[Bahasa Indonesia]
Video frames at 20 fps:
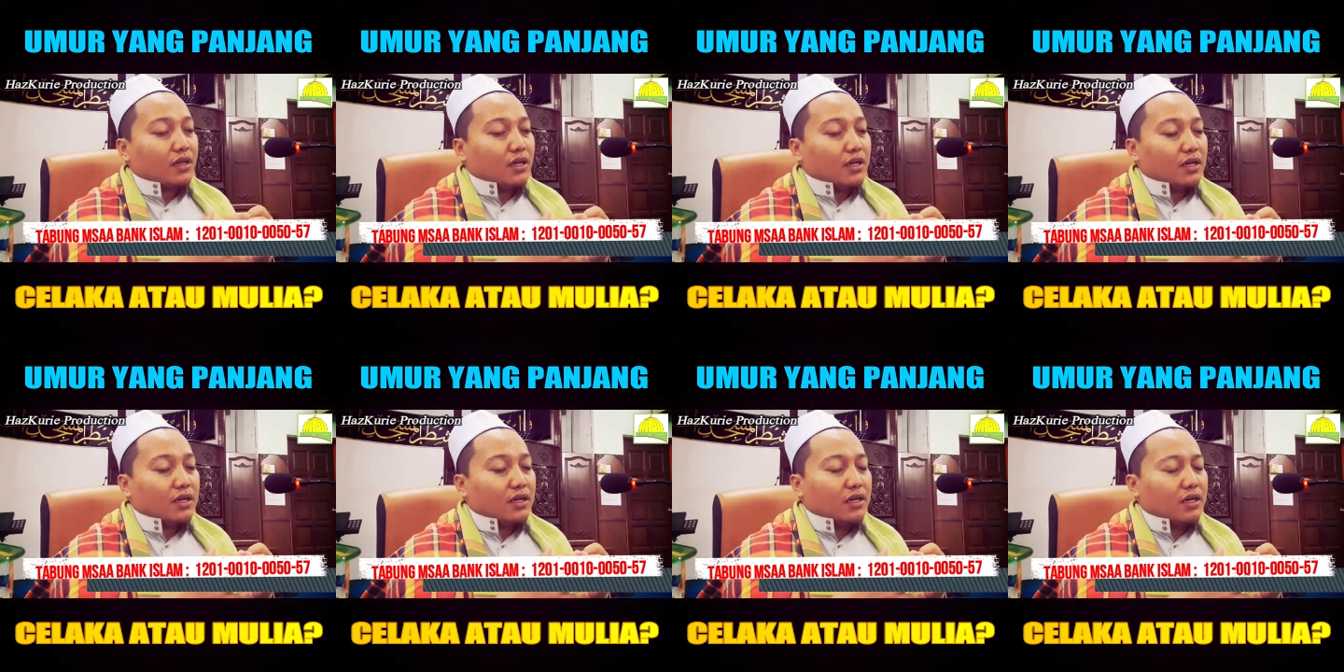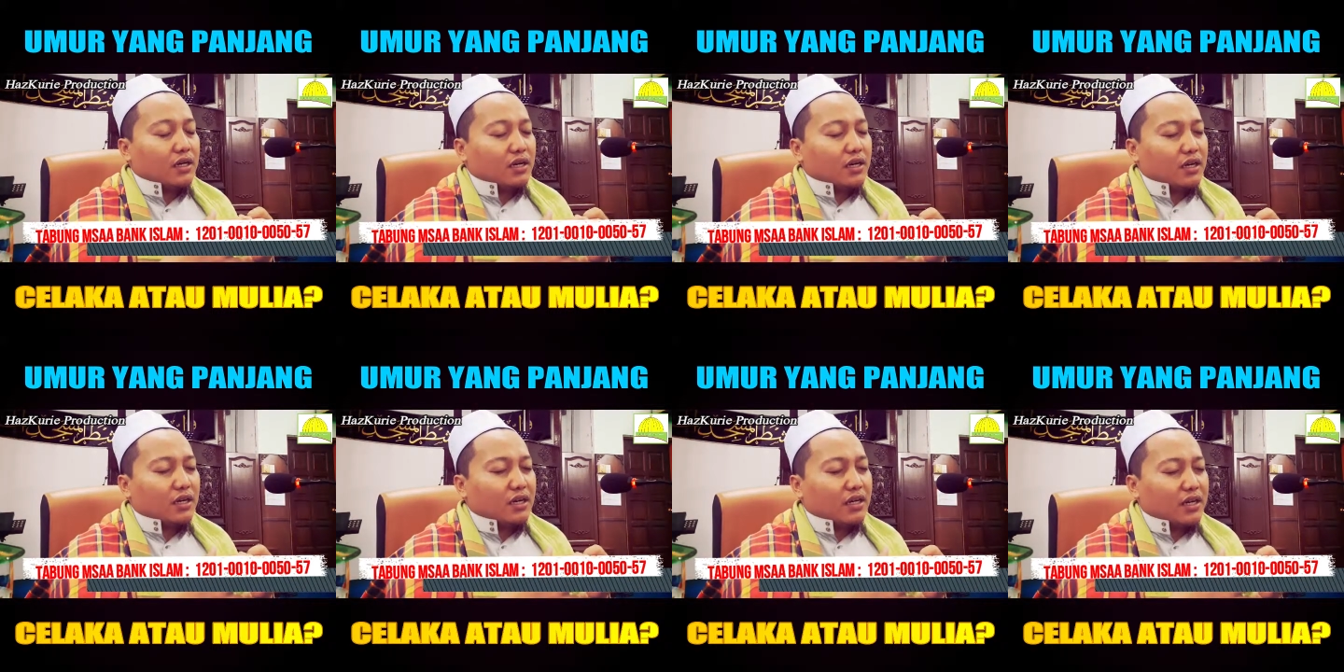
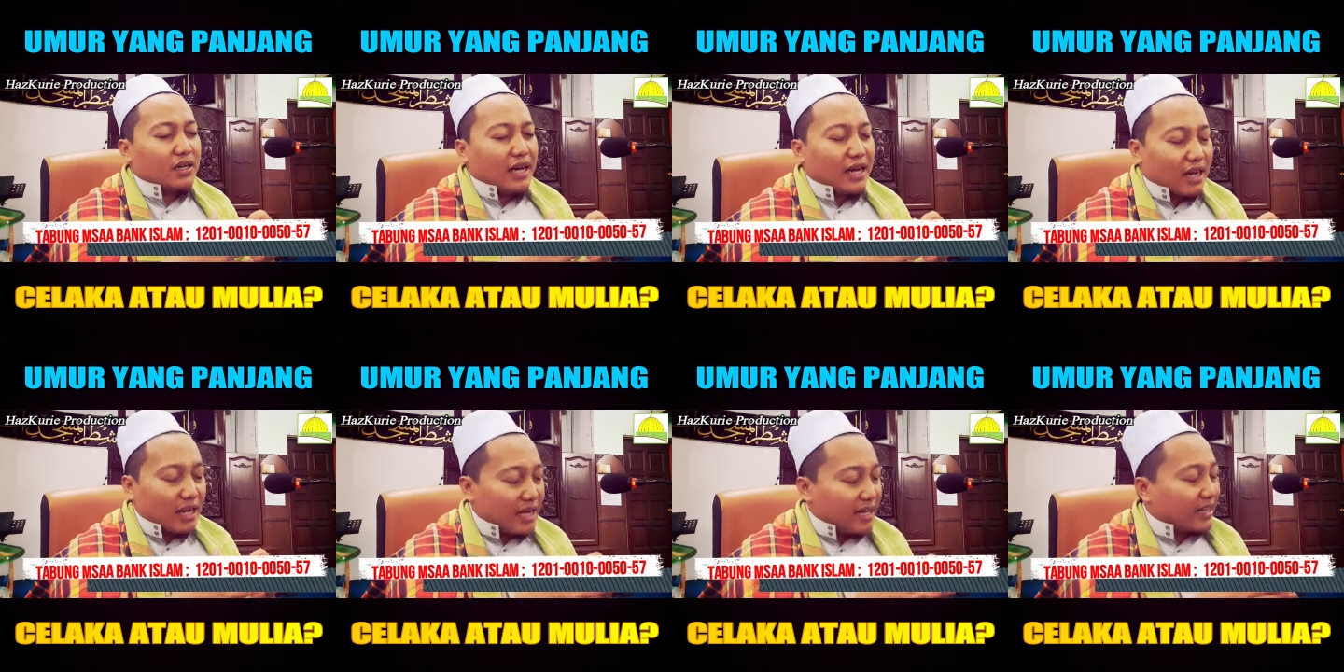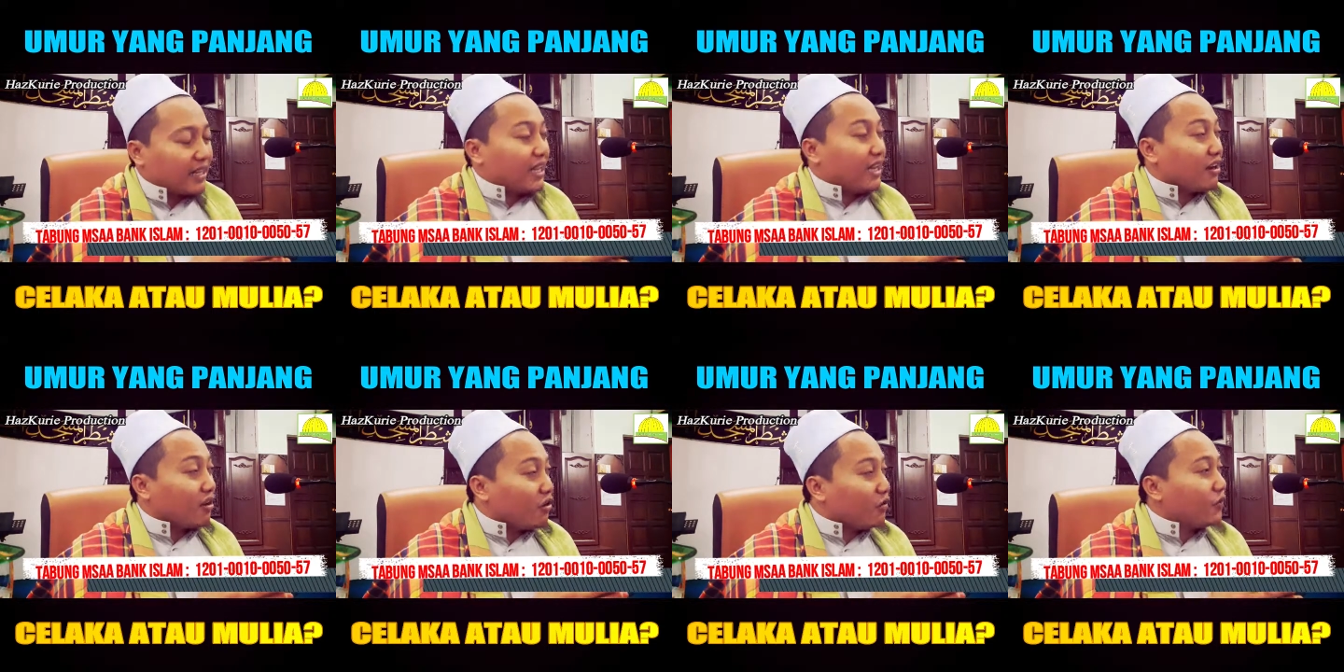uh, hari
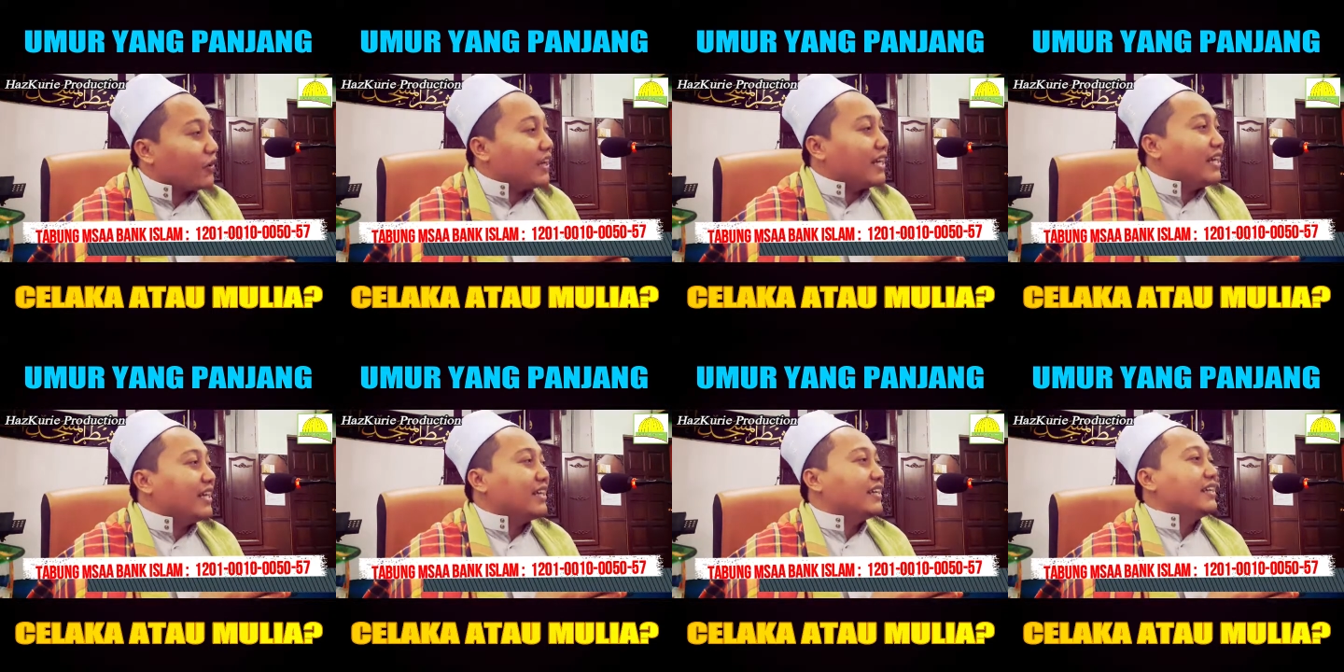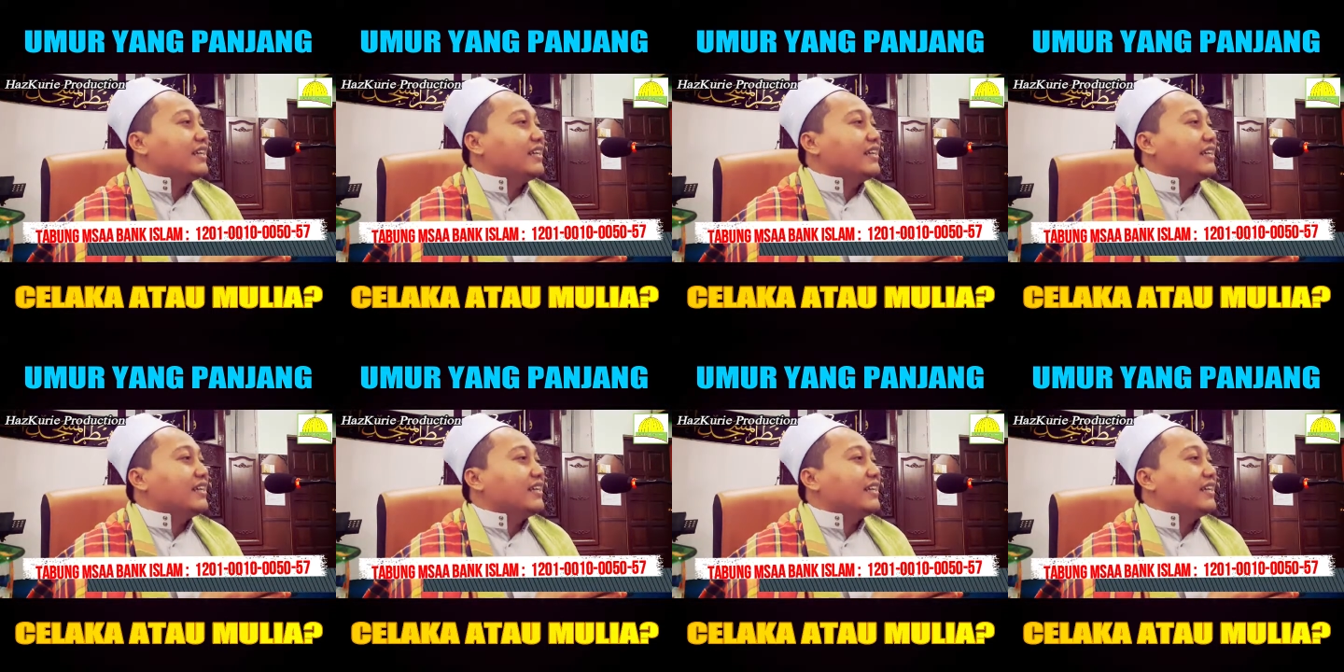Arafah